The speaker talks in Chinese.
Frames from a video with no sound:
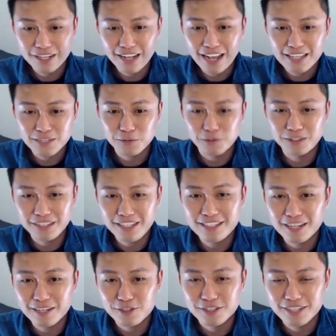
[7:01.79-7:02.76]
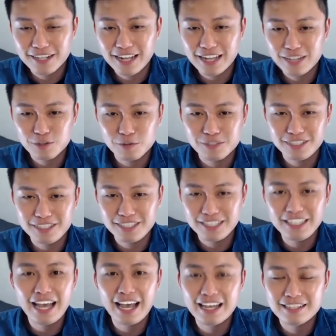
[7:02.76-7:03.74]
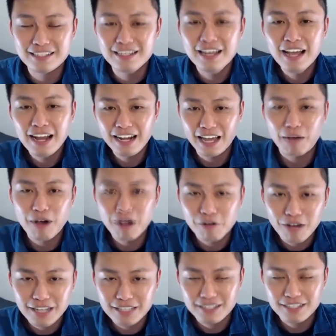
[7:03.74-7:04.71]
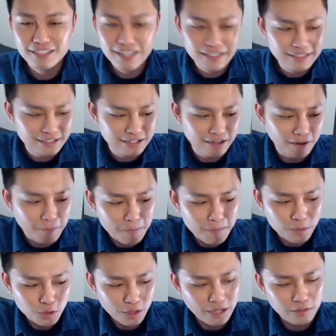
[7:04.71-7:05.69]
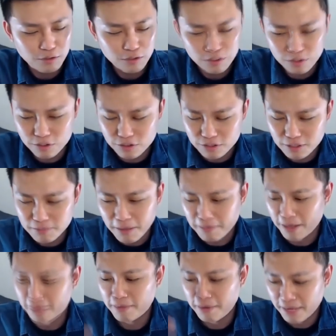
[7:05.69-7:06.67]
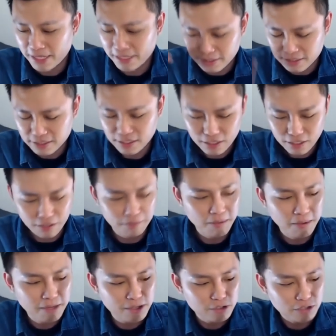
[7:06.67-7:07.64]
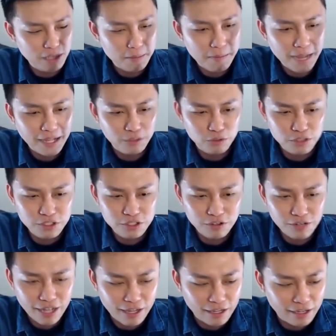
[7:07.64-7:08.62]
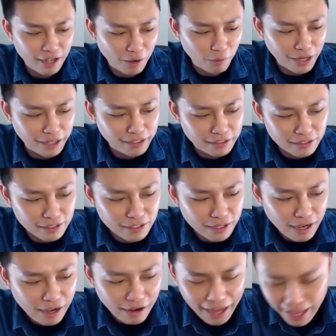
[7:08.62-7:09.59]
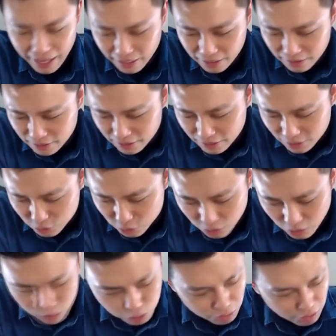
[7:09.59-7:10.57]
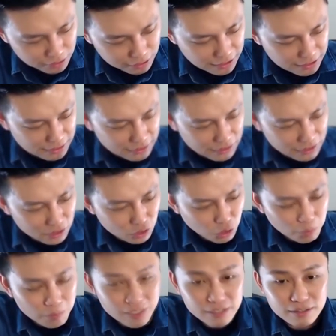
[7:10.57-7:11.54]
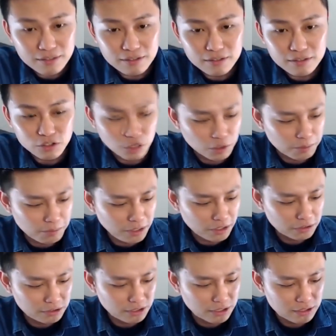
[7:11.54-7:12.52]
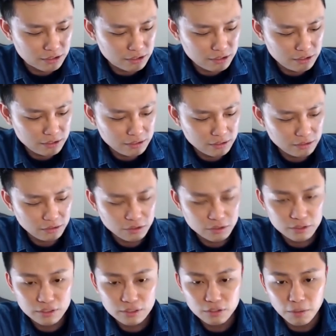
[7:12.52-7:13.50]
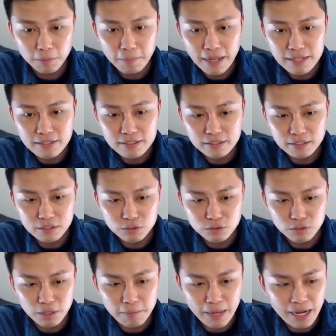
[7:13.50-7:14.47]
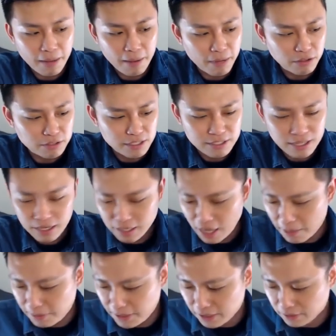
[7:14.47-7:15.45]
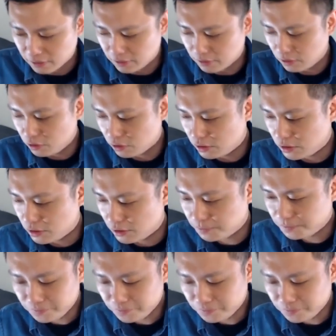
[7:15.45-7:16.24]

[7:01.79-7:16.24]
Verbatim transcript: 开始，我第一张学生卡中信金卡也是两万块钱这样子啊。对，所以说就是慢慢慢慢的，好，慢慢就可以办很多信用卡，好玩。好嘞，所以说呢。我们有没有人是就是有办这个所谓白蛋猫这张卡片就是